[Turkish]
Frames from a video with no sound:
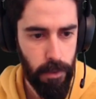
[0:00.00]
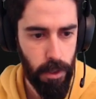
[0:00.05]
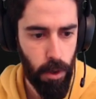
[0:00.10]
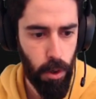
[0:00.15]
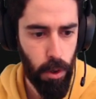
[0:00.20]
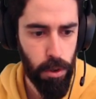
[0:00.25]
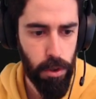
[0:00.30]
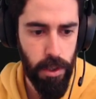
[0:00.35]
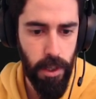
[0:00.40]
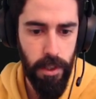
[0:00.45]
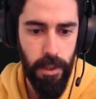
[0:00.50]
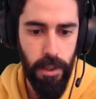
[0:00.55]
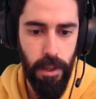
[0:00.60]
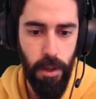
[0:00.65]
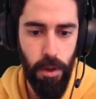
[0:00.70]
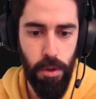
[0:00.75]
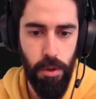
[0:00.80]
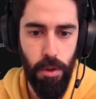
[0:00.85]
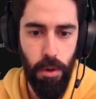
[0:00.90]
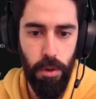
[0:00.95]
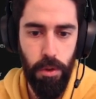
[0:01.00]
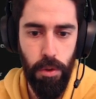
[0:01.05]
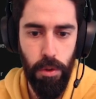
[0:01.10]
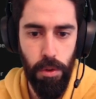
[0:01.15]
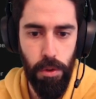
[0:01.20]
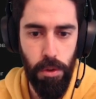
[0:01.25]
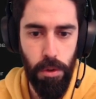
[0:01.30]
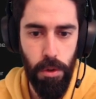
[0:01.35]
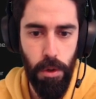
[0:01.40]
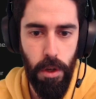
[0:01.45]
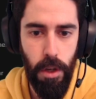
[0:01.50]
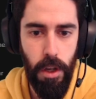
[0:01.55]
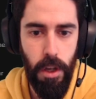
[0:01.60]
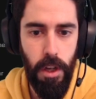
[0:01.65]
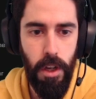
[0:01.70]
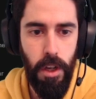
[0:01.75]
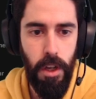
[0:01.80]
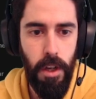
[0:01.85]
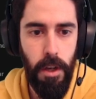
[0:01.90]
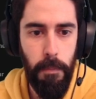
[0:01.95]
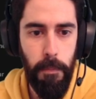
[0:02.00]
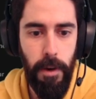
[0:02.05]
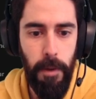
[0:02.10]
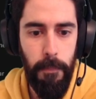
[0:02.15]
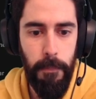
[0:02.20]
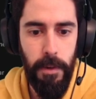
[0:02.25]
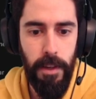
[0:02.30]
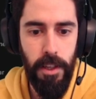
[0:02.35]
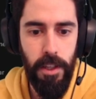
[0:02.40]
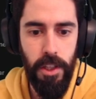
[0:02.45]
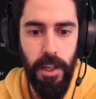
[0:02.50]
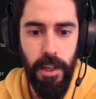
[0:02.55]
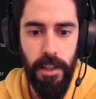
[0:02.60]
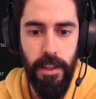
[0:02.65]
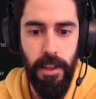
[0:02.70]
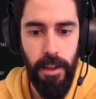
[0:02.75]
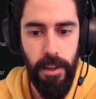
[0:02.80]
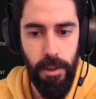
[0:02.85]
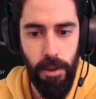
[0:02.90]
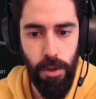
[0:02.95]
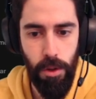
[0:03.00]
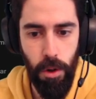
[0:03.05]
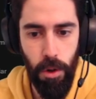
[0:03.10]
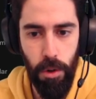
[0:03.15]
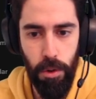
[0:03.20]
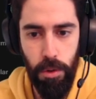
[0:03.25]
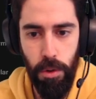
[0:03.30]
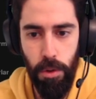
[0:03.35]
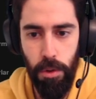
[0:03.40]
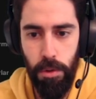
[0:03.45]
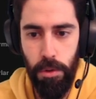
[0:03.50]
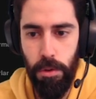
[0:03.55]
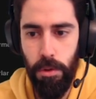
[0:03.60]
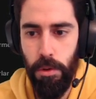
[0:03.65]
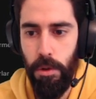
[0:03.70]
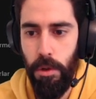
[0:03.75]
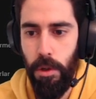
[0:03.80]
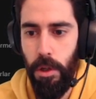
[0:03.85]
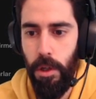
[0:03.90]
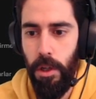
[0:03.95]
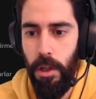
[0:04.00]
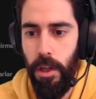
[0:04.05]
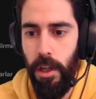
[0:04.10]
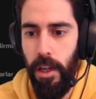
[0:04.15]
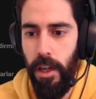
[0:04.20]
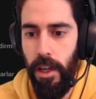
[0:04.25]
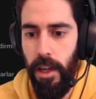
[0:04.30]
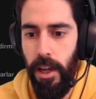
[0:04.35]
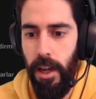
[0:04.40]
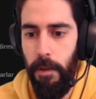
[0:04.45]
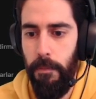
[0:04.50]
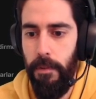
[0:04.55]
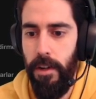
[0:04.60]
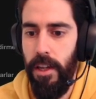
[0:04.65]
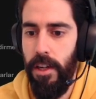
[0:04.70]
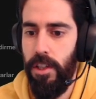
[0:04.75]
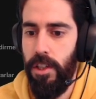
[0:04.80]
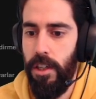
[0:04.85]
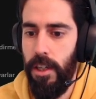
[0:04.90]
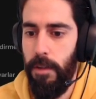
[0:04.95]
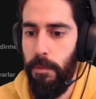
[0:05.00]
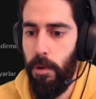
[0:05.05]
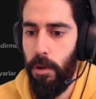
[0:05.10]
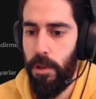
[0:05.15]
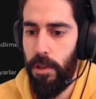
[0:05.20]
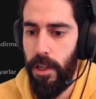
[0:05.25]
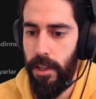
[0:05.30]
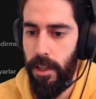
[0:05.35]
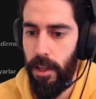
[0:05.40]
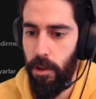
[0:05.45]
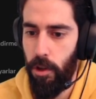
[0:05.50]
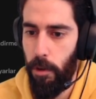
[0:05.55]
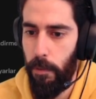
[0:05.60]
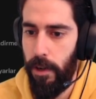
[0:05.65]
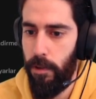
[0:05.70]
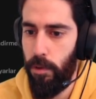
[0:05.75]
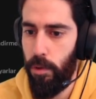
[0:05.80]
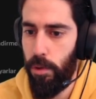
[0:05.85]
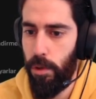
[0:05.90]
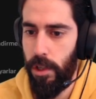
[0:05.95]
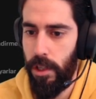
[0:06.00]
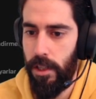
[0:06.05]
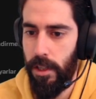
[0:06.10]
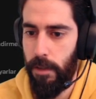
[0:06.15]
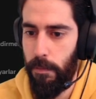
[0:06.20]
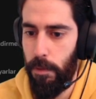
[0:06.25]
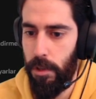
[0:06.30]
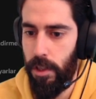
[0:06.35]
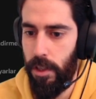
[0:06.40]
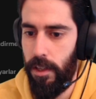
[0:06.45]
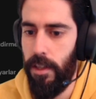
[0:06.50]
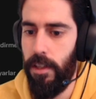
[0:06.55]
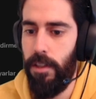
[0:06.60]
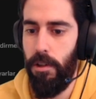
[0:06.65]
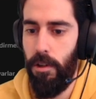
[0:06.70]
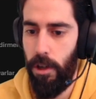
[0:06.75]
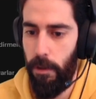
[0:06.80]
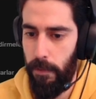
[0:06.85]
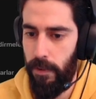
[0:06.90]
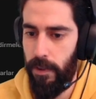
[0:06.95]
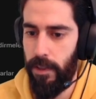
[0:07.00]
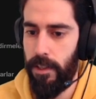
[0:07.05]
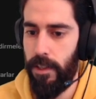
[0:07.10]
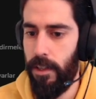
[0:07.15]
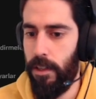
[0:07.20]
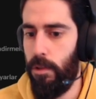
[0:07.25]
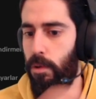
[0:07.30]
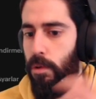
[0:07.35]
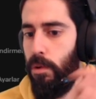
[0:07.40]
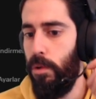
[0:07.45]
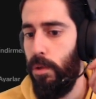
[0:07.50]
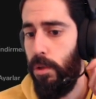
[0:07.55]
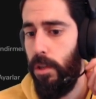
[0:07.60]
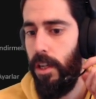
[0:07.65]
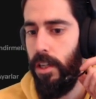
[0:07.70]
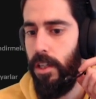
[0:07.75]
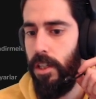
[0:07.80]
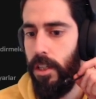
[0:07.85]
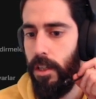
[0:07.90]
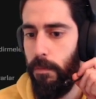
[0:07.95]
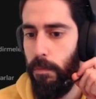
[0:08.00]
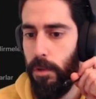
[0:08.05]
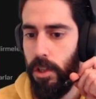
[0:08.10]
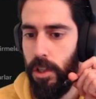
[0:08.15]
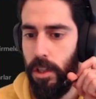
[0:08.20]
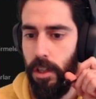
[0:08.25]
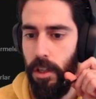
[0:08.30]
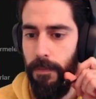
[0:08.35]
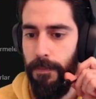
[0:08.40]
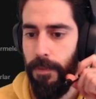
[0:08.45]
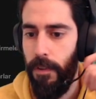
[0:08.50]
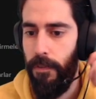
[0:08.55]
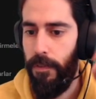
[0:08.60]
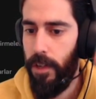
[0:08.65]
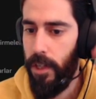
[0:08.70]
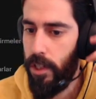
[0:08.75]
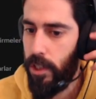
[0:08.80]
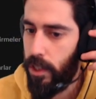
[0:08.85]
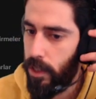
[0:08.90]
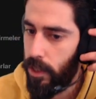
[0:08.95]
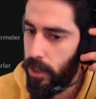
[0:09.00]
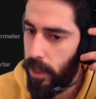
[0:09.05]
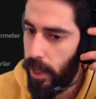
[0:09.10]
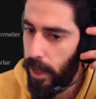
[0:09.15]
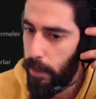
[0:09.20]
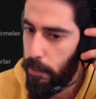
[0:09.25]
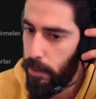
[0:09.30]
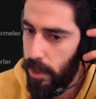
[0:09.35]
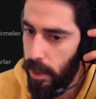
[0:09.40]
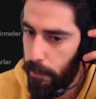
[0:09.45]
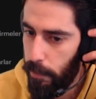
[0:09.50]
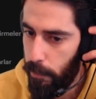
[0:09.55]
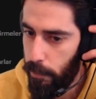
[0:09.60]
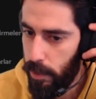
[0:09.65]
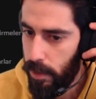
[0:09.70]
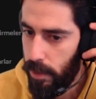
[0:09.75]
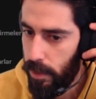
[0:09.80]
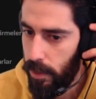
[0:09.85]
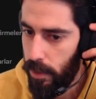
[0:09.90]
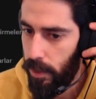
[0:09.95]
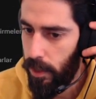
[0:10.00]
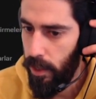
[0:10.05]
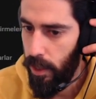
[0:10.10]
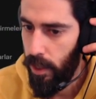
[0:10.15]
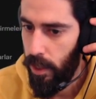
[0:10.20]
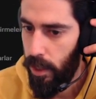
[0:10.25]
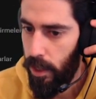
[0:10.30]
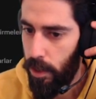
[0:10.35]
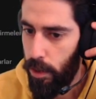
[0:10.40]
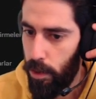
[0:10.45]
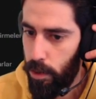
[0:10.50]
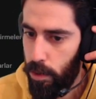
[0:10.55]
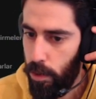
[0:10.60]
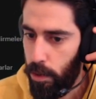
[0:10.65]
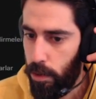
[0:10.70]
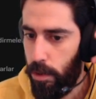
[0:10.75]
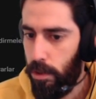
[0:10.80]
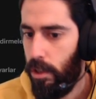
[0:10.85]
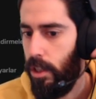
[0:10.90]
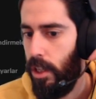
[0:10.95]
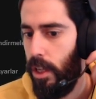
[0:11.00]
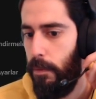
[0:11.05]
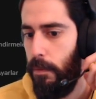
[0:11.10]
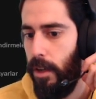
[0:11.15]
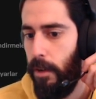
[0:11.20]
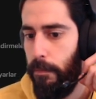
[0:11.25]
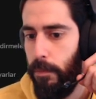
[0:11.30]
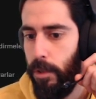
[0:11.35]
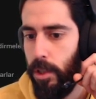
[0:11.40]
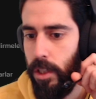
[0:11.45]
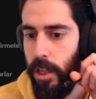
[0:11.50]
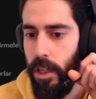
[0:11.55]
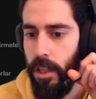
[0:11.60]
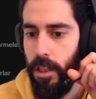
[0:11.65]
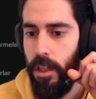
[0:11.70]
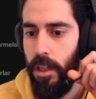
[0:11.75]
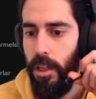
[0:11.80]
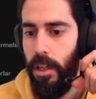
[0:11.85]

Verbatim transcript: Ghost Runner'da %30, Pumpkin Jack'te %30, e, Amnesia Rebirth zaten normalde ucuza çıkmıştı diye hatırlıyorum. Evet 49 liraya çıkmıştı. Frictional Games yapımcısıydı. %30 indirim yapmışlar.